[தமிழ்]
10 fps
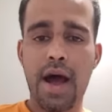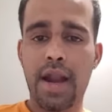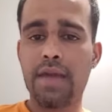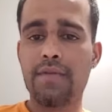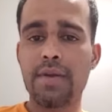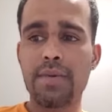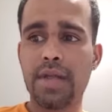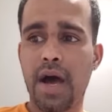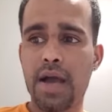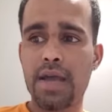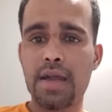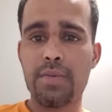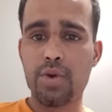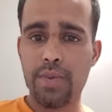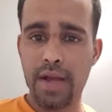அனைவரும் இந்த
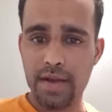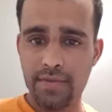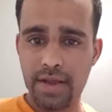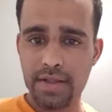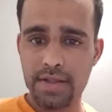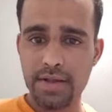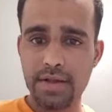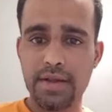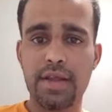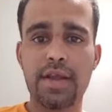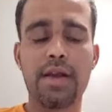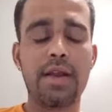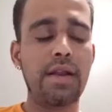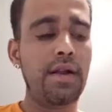ஆயிரம் ரூபாயை வைத்து நீங்கள்